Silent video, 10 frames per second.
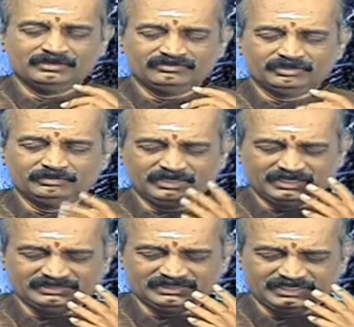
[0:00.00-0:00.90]

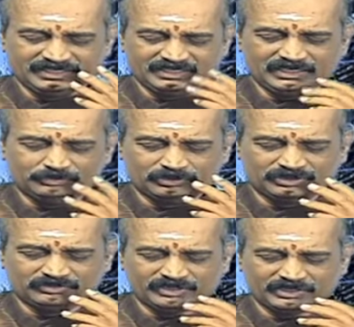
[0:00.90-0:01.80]
சிம்மராசி நேர்களை
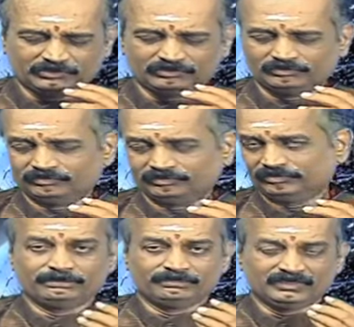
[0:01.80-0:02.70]
பொறுத்த வரைக்கும்
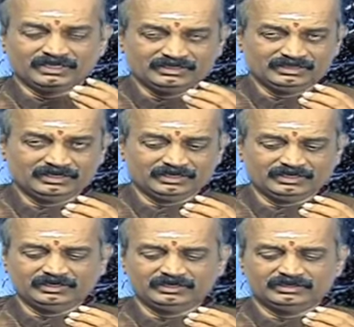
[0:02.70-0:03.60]
இந்த
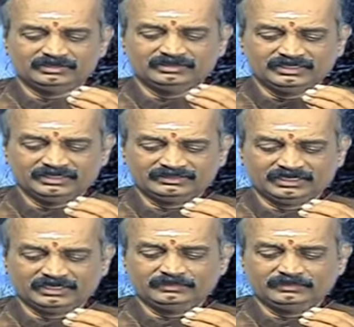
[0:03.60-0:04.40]
தினத்தில்